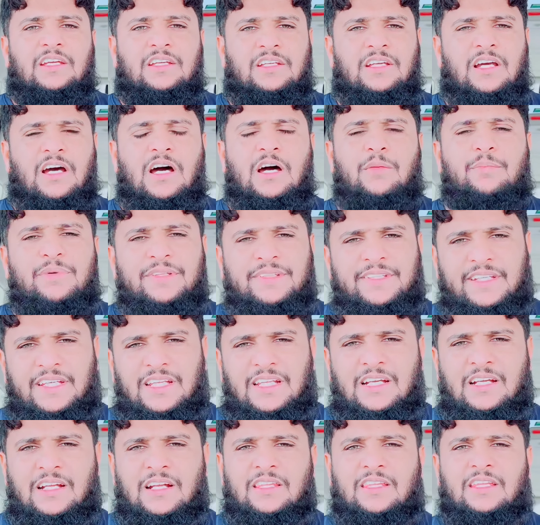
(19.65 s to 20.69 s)
यहाँ पे
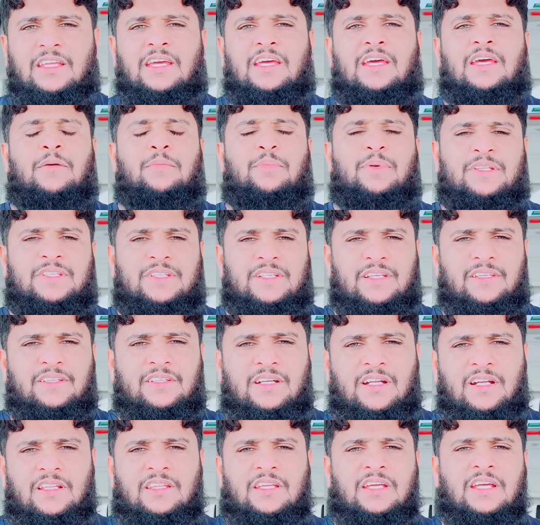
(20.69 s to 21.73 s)
सेल करते हैं परचेज
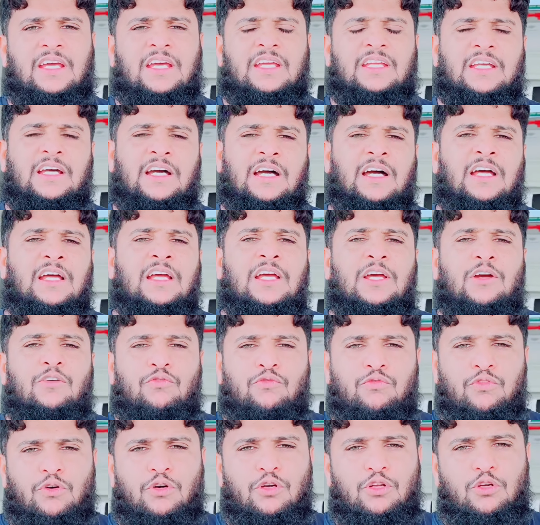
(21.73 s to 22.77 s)
करते हैं या
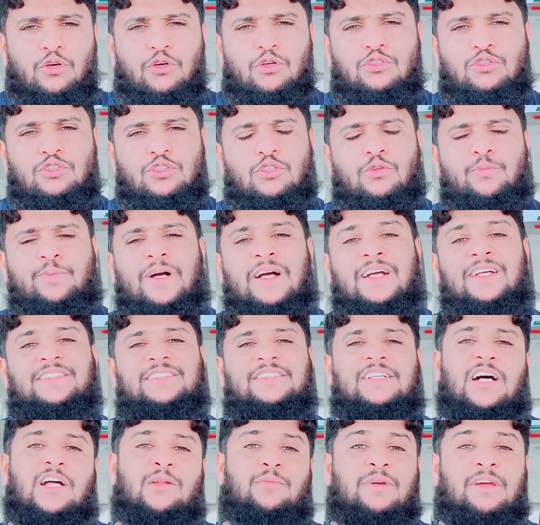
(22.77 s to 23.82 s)
वो लोग जो
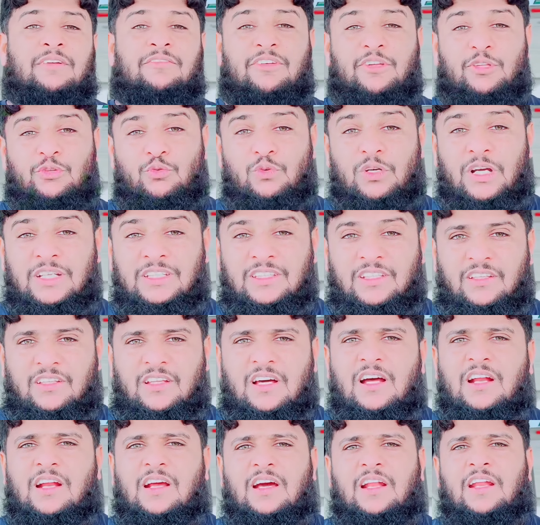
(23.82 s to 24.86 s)
पाकिस्तान में वीज़ों का
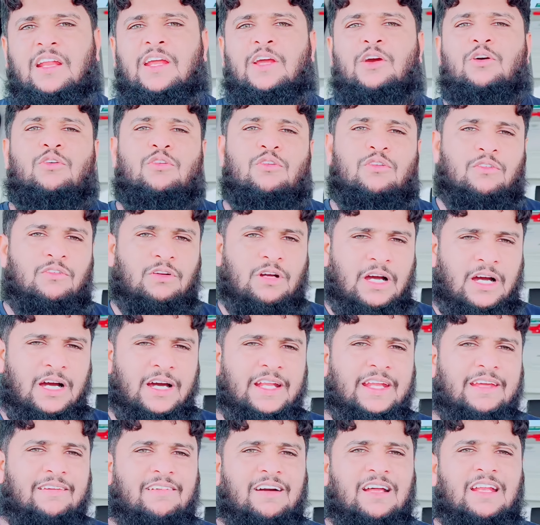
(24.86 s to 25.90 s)
इंतज़ार कर रहे हैं और
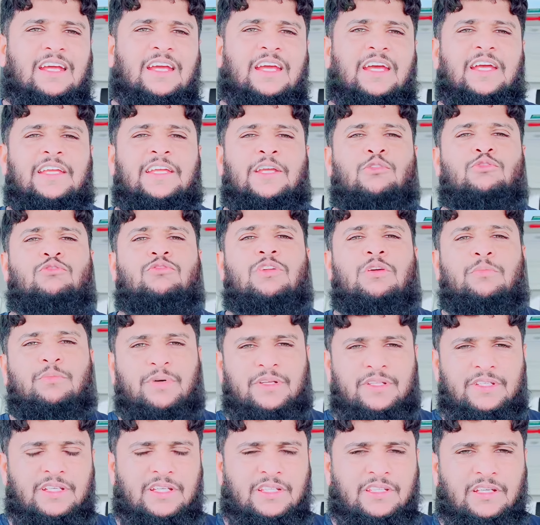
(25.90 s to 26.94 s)
आने वाले हैं या उन्होंने
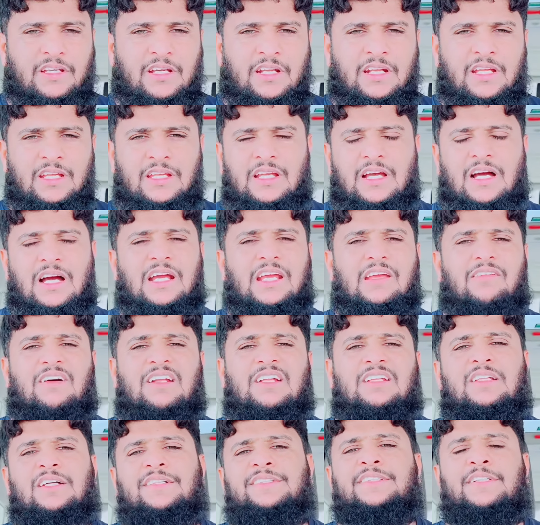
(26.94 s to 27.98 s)
परचेज करना ये आगे वाले
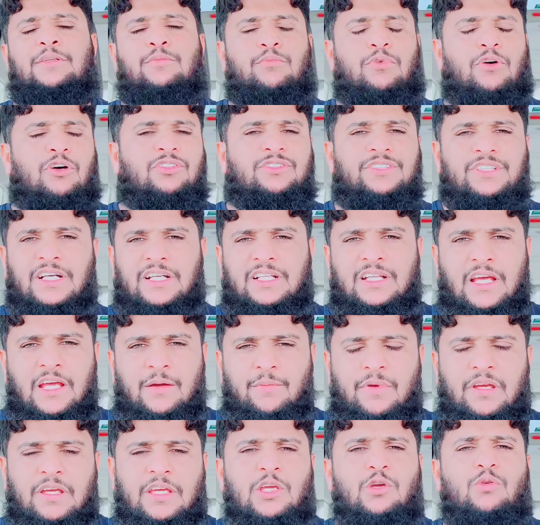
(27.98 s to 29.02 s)
दस दिन बहुत ज़्यादा
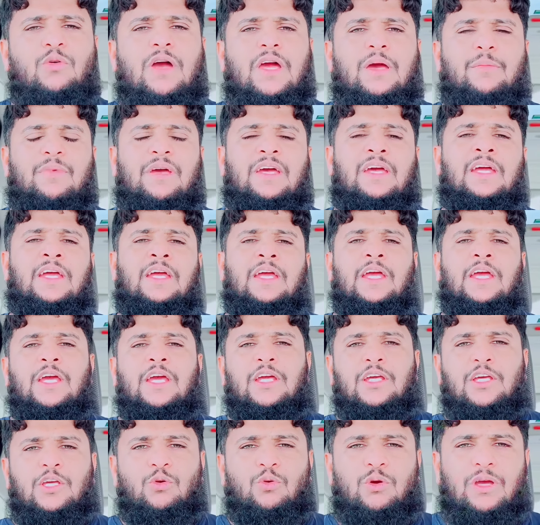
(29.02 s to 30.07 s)
अहम है क्यों अहम है
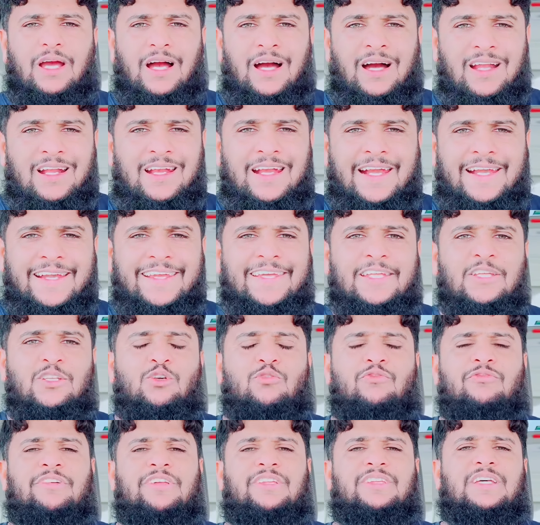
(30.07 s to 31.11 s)
क्योंकि ऑलरेडी जो
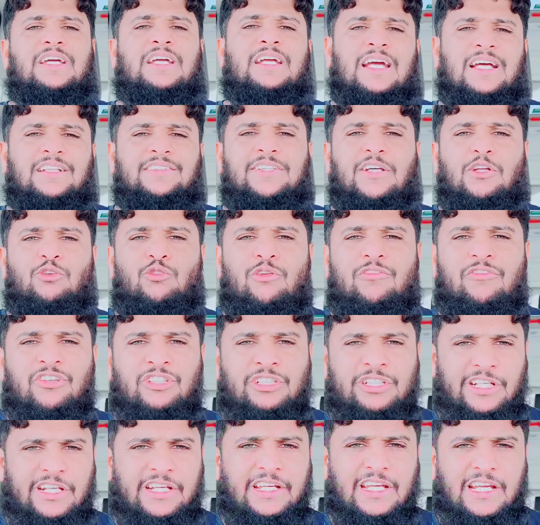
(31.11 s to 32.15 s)
वीजे कैंसिल हुए वो
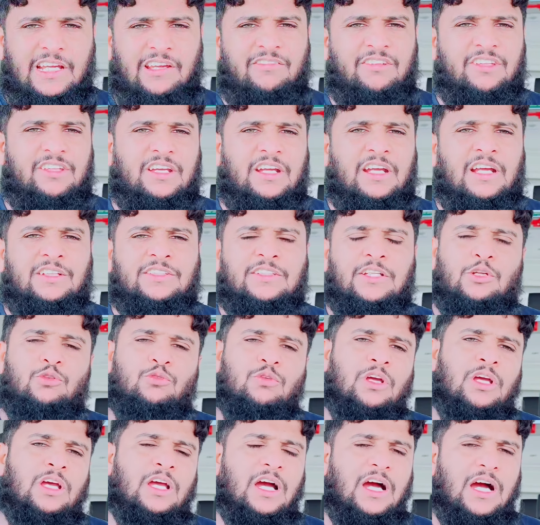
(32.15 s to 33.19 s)
शिरके के वीजे कैंसिल
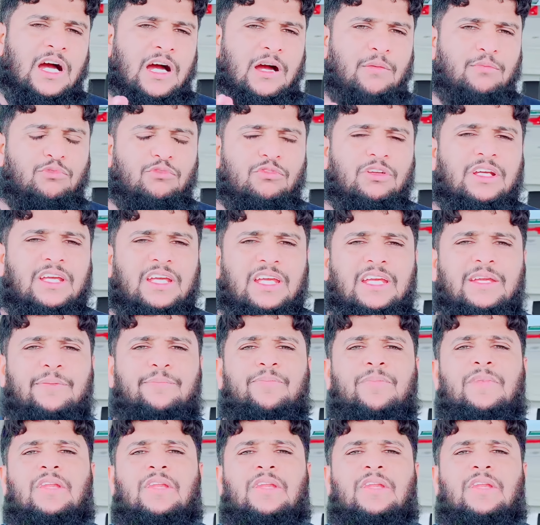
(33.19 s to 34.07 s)
हुए अब उनकी